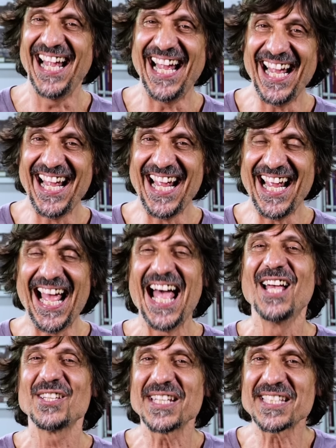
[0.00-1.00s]
É,
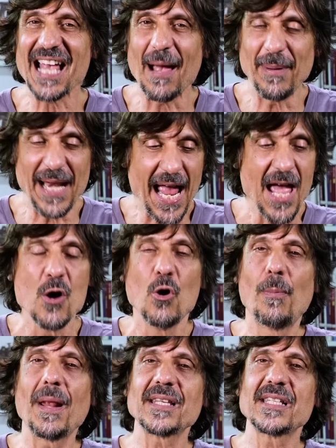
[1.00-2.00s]
você sabe, né? O
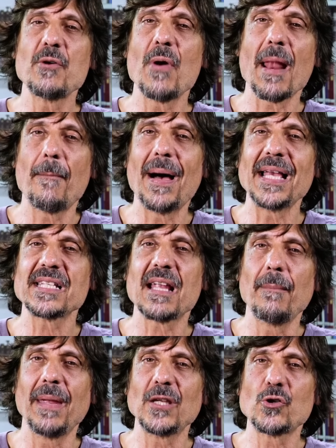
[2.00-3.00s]
Brasil era
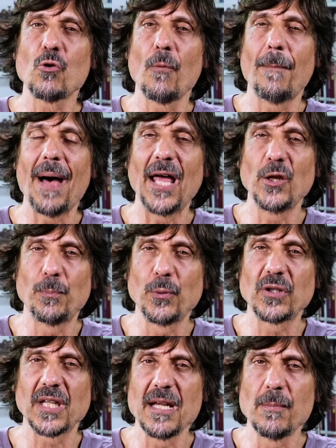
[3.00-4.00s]
basicamente ocupado por
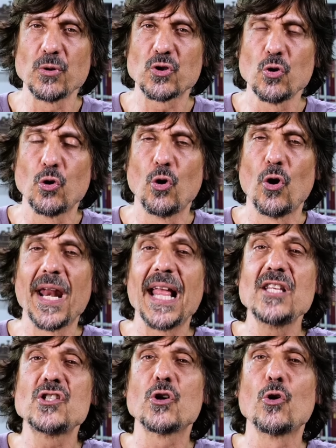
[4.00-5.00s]
tribos do
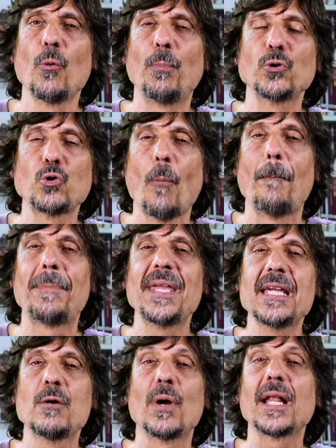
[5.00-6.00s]
grande grupo
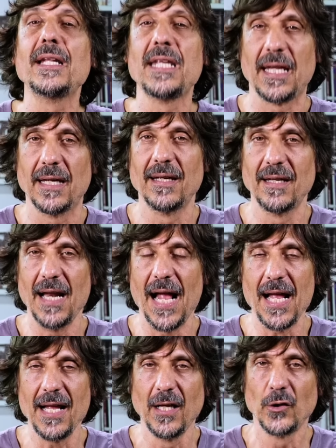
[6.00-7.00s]
Tupi-Guarani,
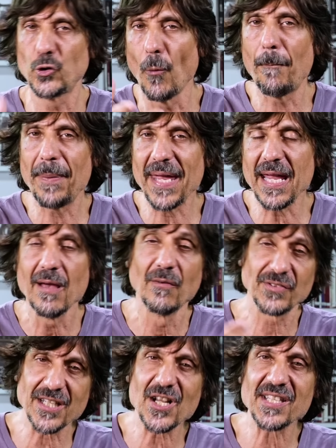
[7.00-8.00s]
né? Tupi,
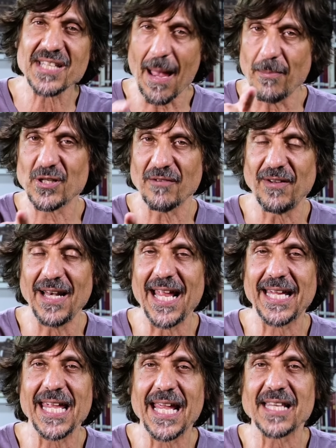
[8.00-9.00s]
você já sabe, já falei
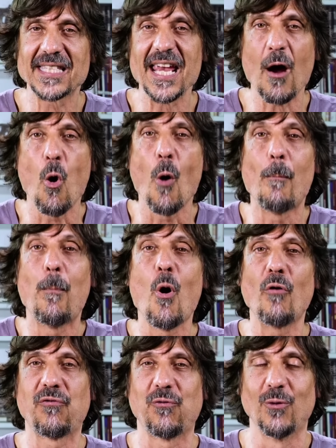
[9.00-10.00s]
aqui, quer dizer o
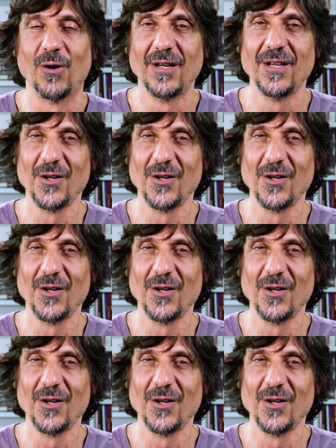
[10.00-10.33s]
povo.